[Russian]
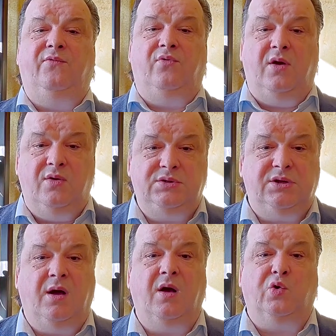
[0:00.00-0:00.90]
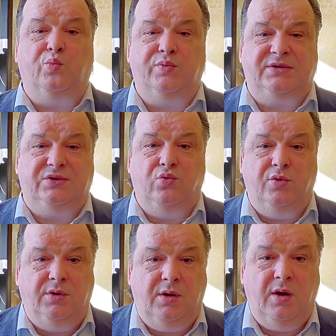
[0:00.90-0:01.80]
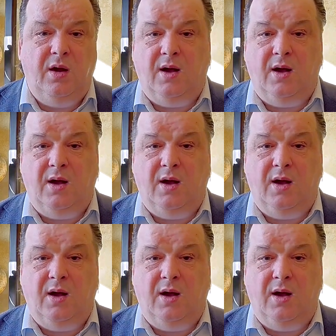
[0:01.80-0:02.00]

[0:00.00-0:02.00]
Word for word: являются оккупационной